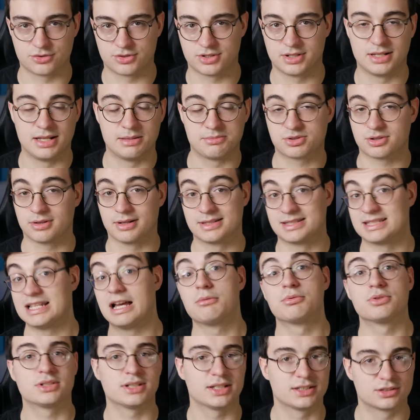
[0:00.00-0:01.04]
że na przykład
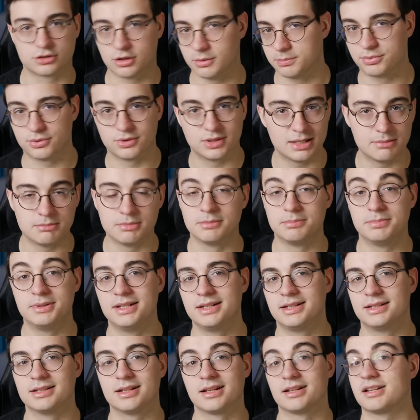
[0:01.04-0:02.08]
cały czas kopiujemy
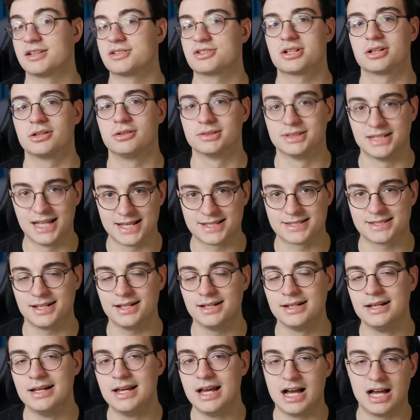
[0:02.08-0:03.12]
pliki na naszego NASA
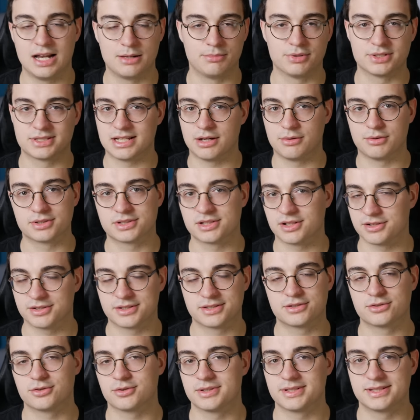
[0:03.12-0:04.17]
albo cały
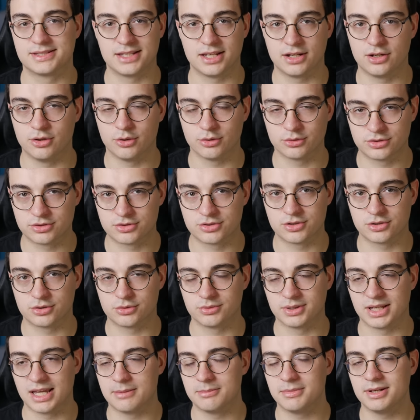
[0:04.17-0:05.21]
czas coś z niego
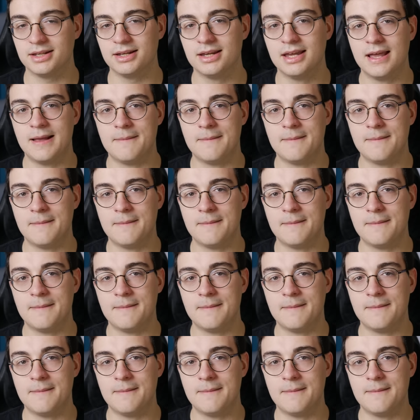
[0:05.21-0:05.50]
odczytujemy,